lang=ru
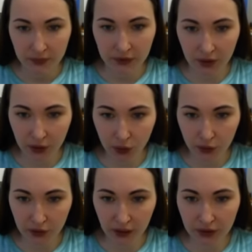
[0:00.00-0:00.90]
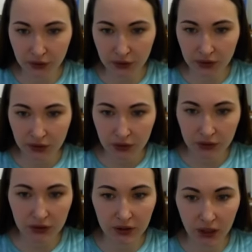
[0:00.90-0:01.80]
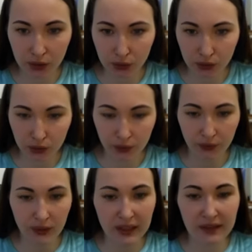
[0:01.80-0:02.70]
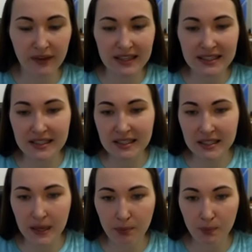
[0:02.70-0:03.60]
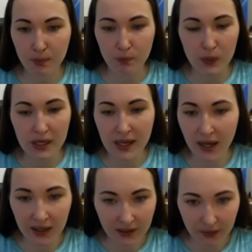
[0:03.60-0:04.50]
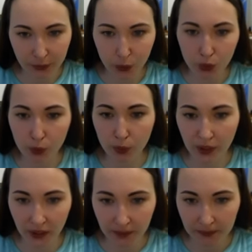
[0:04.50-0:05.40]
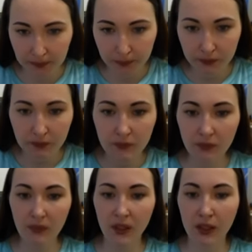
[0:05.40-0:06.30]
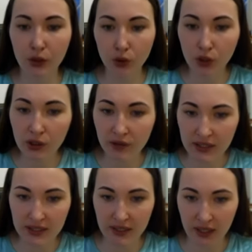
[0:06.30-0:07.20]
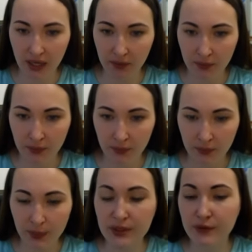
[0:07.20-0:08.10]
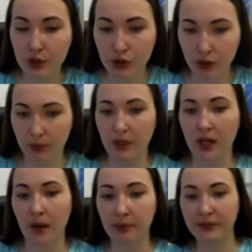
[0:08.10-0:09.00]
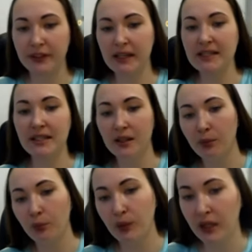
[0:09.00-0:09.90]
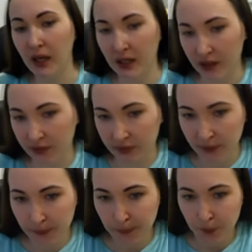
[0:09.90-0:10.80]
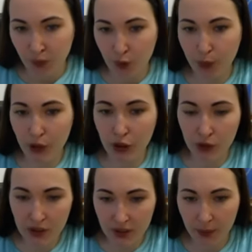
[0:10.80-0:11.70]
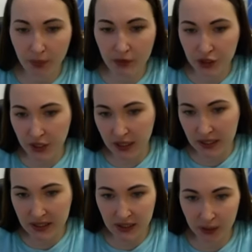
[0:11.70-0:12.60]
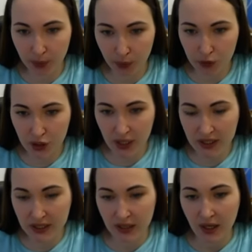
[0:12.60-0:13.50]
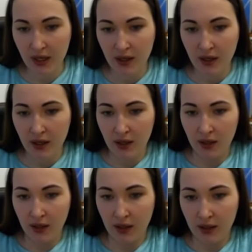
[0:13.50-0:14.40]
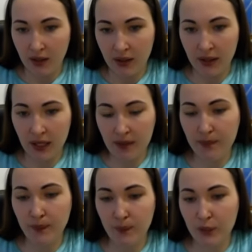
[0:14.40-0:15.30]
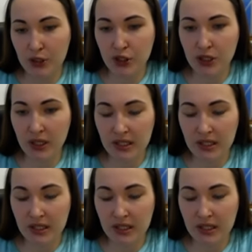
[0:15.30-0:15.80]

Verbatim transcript: торгов, да, то есть статусов 27 миллиардов рублей. Итоговая цена по завершенным торгам 30 миллиардов. Прирост повышения цены получается на почти на